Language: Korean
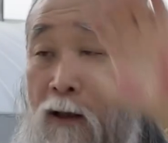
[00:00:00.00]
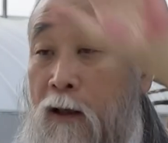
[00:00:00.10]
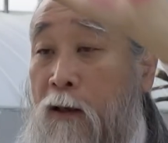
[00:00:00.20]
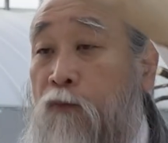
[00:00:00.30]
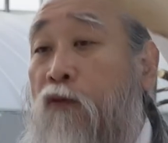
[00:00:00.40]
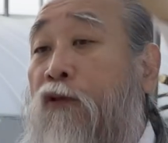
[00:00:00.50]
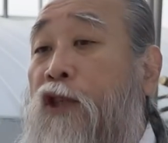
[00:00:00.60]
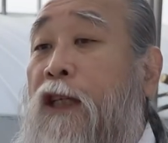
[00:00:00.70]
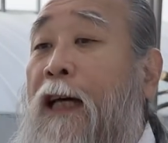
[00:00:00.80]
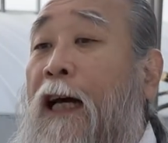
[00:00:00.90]
이
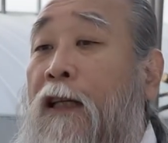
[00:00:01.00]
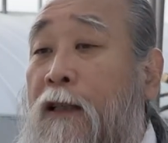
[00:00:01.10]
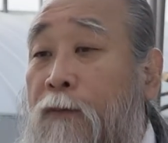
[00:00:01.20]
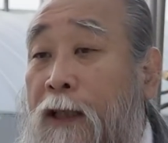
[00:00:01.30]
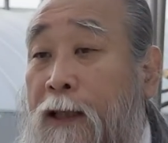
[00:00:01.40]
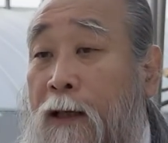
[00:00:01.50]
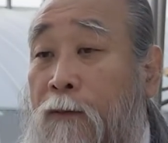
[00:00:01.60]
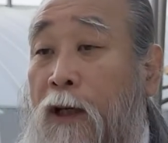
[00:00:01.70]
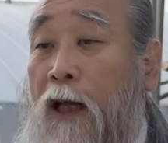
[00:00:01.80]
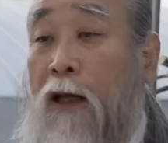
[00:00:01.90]
물질이 하나님이기
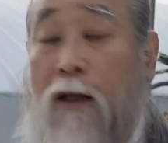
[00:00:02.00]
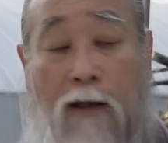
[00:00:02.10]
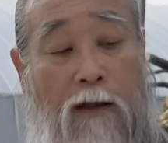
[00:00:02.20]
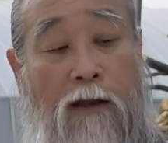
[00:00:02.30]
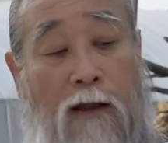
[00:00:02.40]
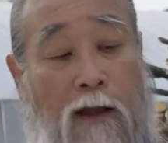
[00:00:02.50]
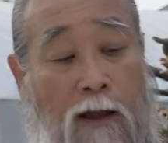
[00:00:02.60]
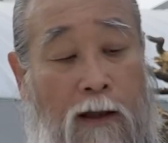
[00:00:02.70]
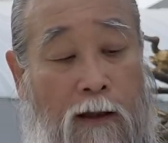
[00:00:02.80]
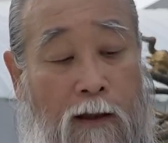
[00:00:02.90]
때문에
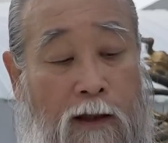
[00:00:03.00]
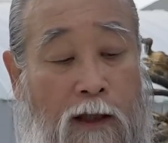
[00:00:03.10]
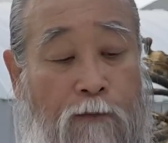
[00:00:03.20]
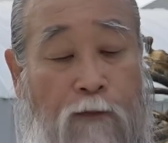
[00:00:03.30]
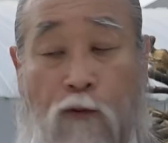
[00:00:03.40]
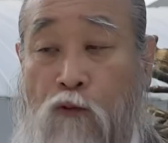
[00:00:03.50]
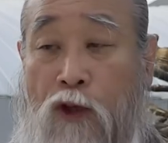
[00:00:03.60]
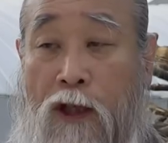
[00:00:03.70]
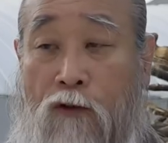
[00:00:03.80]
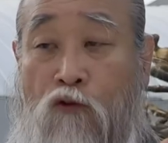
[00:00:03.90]
이 지금
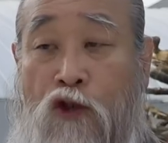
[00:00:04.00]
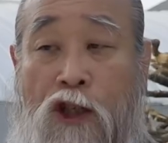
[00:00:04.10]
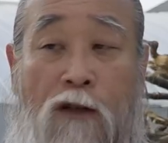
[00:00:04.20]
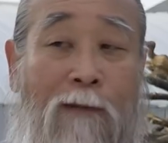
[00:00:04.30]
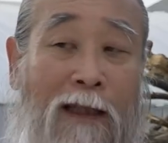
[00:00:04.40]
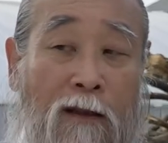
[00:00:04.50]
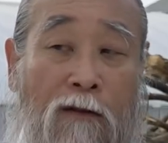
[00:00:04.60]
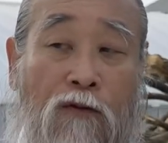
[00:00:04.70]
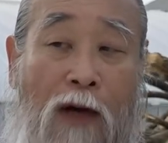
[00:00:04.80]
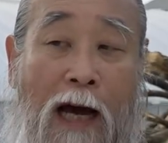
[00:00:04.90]
우리 육신을 만드는
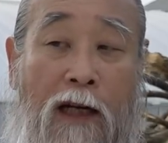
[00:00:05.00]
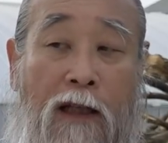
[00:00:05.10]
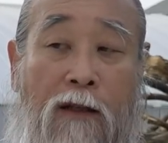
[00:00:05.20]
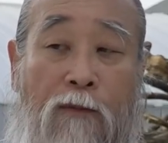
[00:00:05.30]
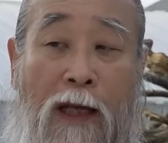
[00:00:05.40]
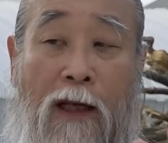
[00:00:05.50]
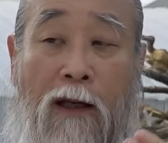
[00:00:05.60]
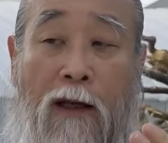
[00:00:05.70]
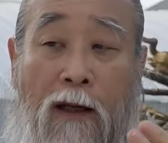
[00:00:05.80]
것도 하나님의